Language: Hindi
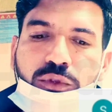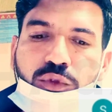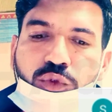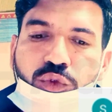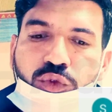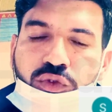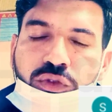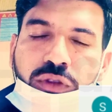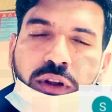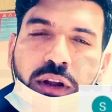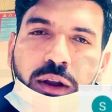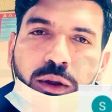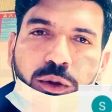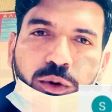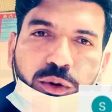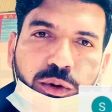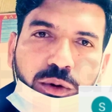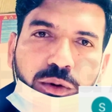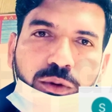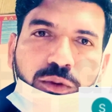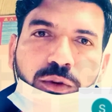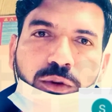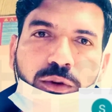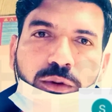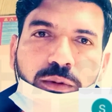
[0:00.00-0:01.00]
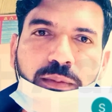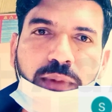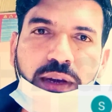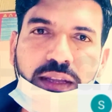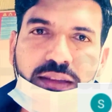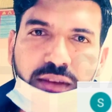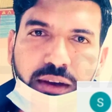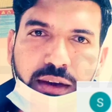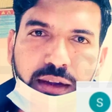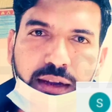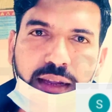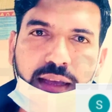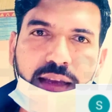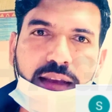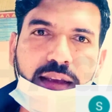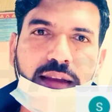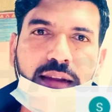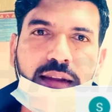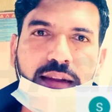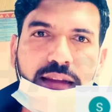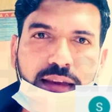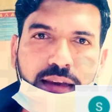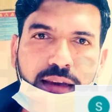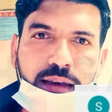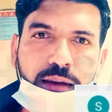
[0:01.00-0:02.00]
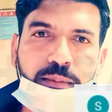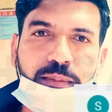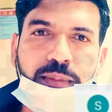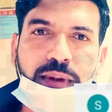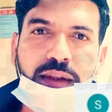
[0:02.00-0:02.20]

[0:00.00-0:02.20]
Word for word: दूसरे लोगों को बचाने के लिए